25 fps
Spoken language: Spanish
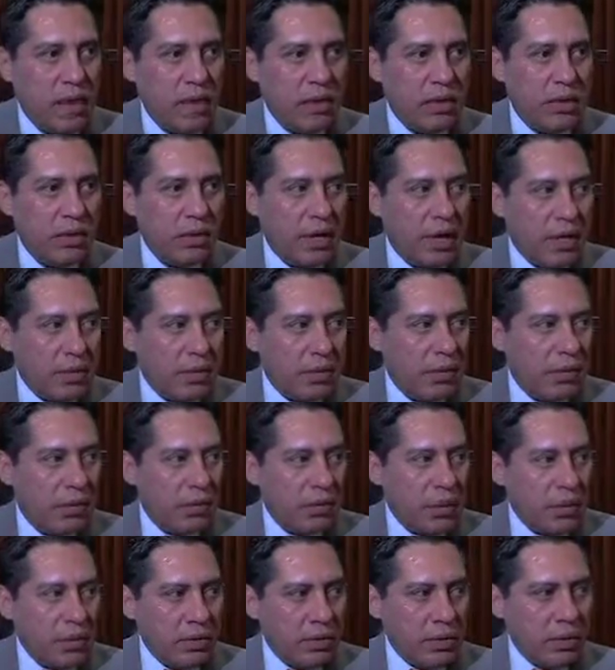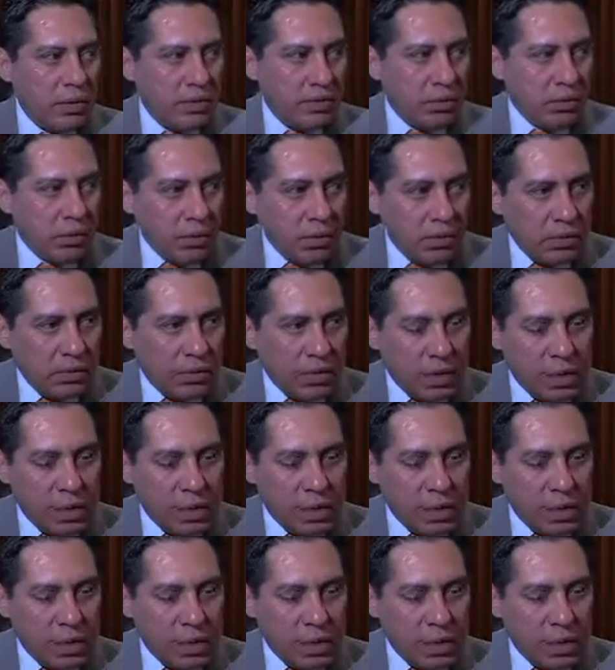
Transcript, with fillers: Hay, hay, hay un,